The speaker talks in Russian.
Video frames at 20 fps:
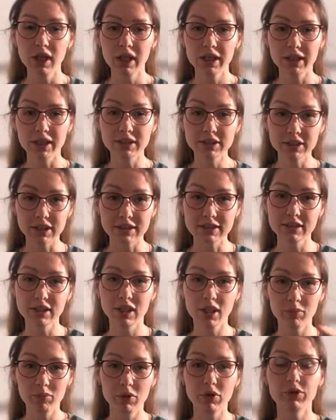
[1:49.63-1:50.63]
Я сейчас
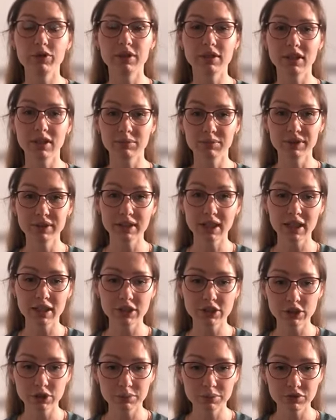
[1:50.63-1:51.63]
закреплю этот комментарий,
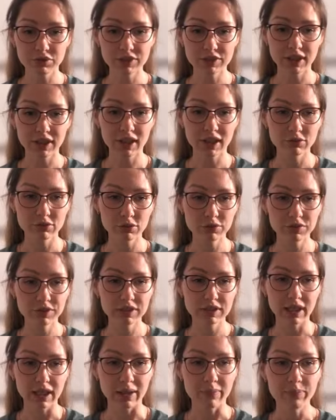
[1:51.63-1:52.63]
чтобы все его
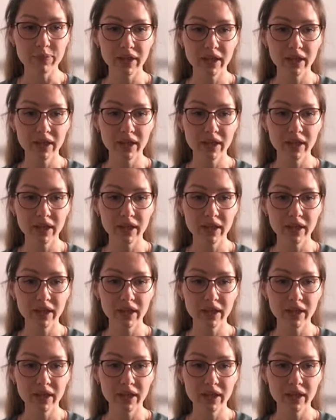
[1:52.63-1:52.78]
видели.